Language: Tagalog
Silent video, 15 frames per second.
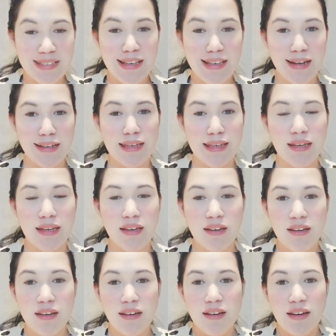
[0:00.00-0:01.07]
sa aking
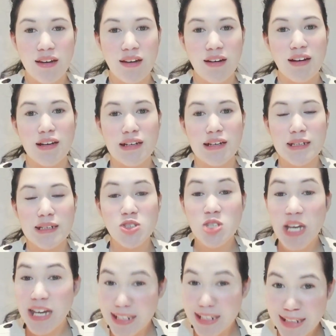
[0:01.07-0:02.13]
uh,
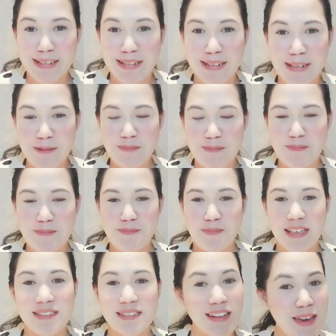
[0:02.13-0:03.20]
channel.
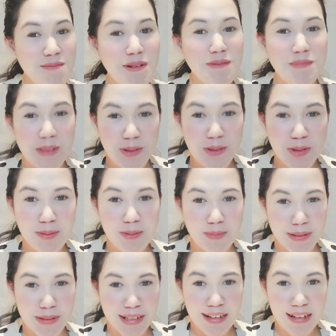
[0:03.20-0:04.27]
Sana ay
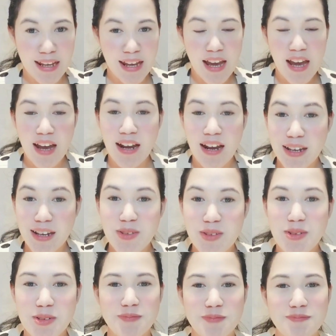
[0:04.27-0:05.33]
magpatuloy pa rin
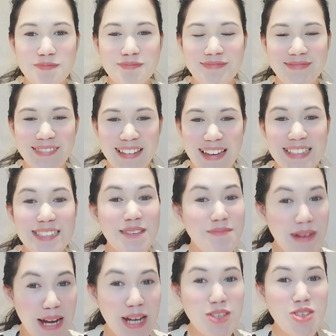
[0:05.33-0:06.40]
kayo at
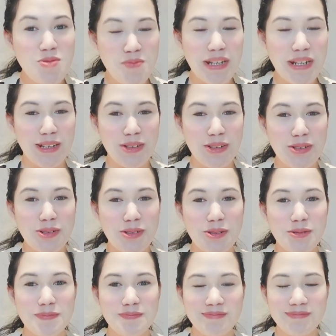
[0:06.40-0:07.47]
samahan nyo pa rin
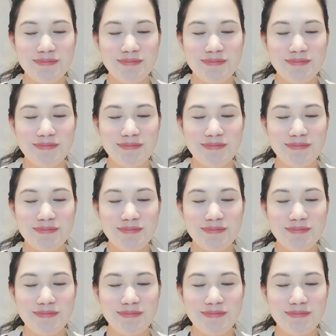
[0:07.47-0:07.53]
ako.